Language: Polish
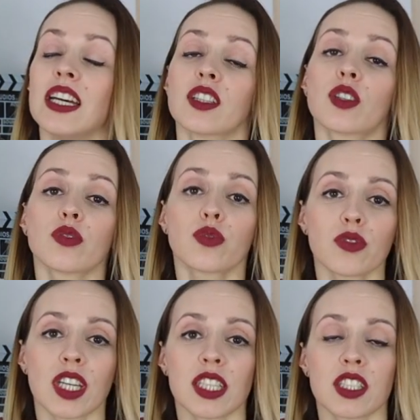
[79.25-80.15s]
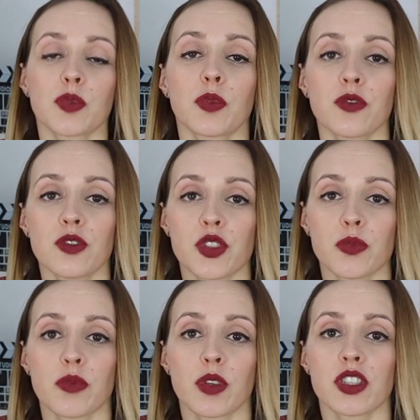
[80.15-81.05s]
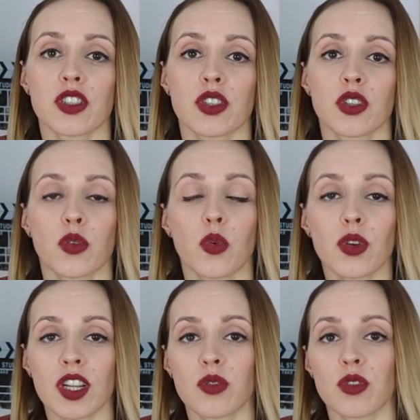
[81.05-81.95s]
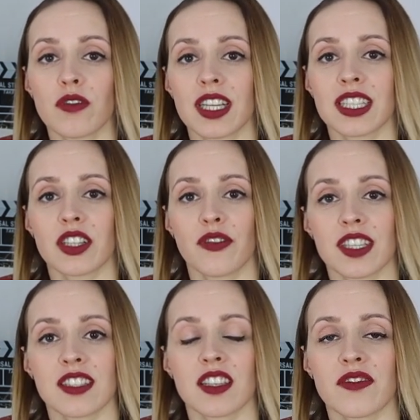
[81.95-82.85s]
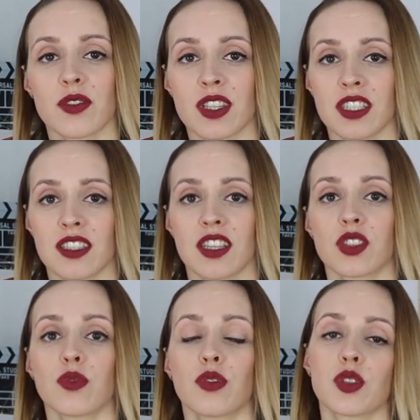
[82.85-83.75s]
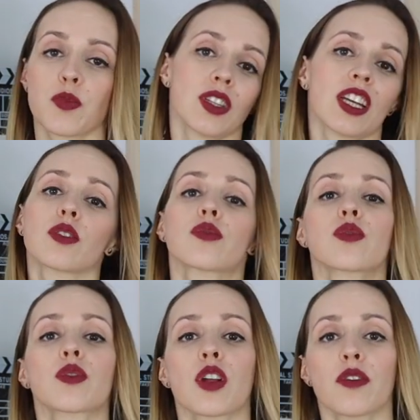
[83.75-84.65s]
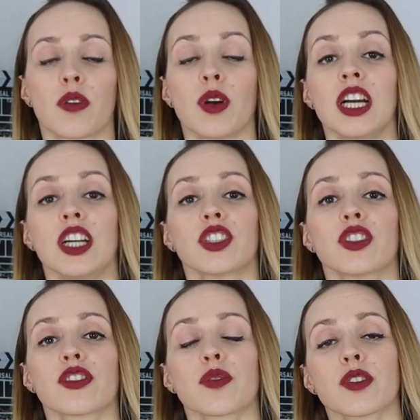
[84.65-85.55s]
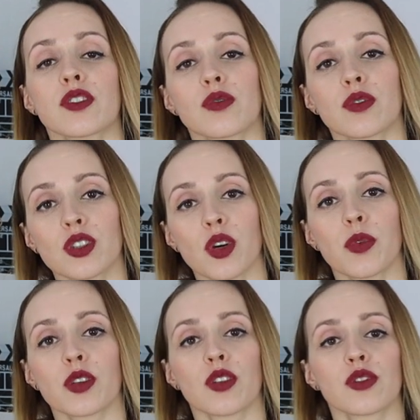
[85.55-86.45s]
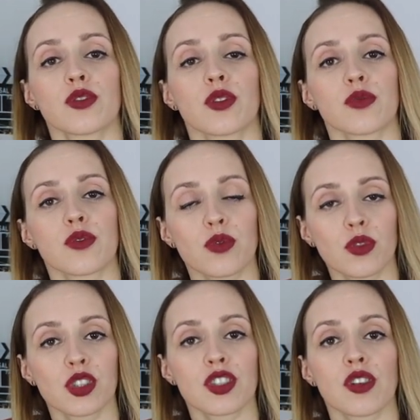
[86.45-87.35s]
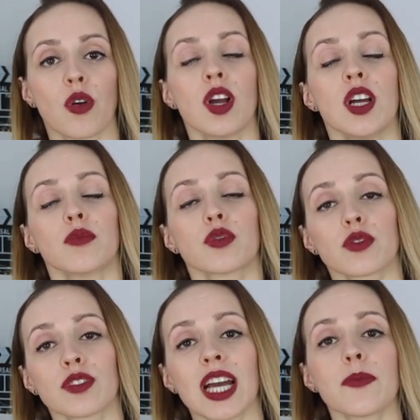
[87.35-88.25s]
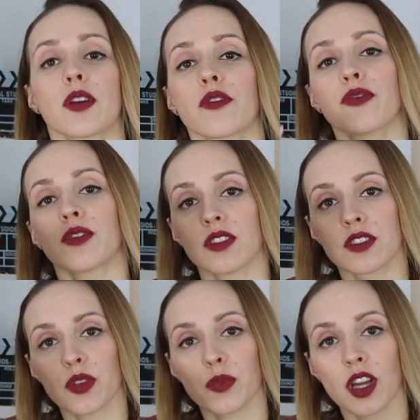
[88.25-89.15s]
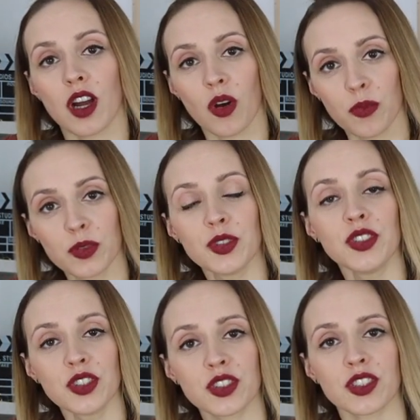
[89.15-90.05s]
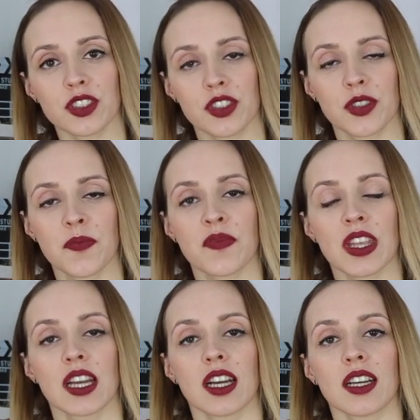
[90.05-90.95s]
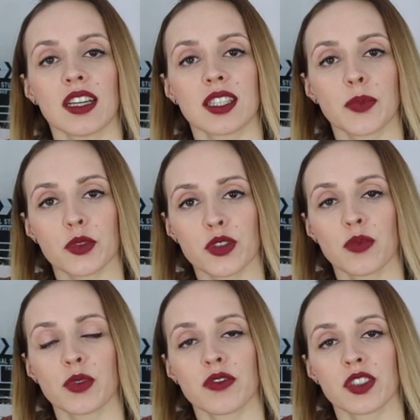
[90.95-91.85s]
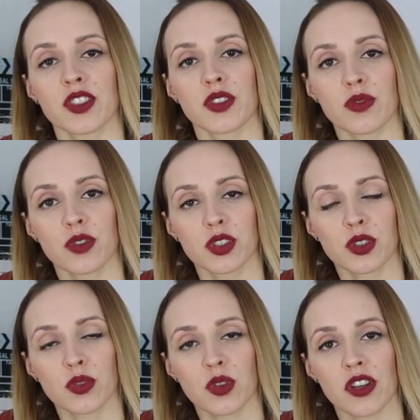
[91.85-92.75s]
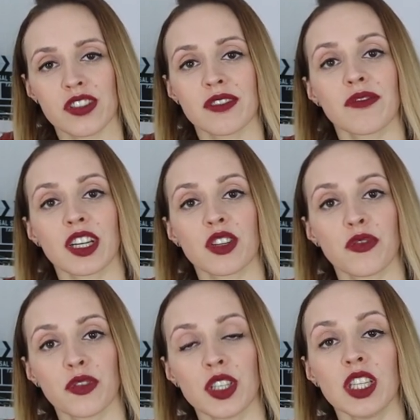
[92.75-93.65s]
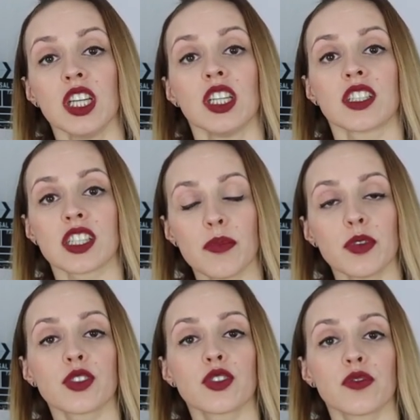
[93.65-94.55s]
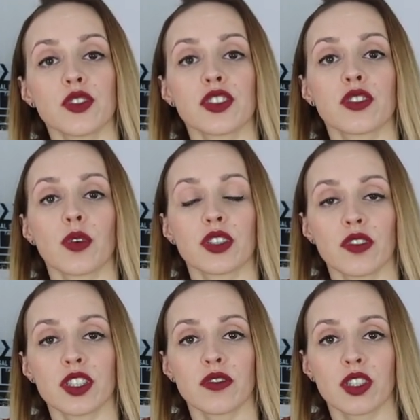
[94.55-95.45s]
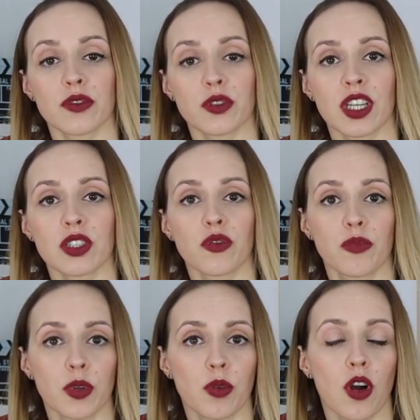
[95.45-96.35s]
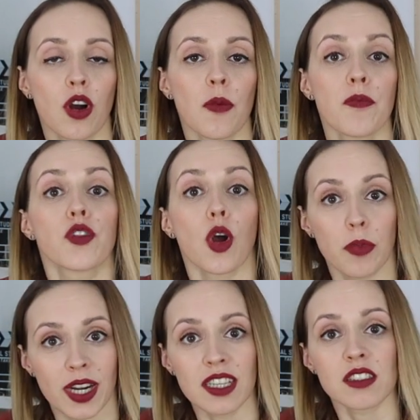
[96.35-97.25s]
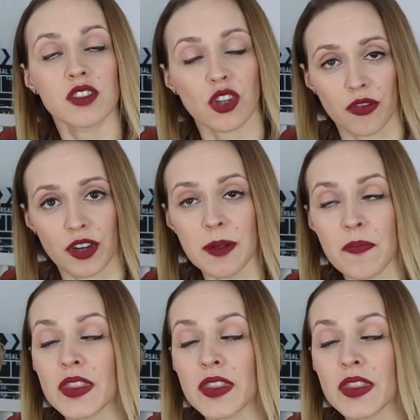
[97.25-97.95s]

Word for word: Tylko tutaj też powinniśmy mieć y, uregulowane kwestie związane z naszą gospodarką cukrową, czyli osoby z insulinoopornością, z cukrzycą muszą najpierw sobie obniżyć e, te poziomy właśnie insuliny, glukozy we krwi, żeby rzeczywiście to ładowanie węglowodanów było dobre i zdrowe.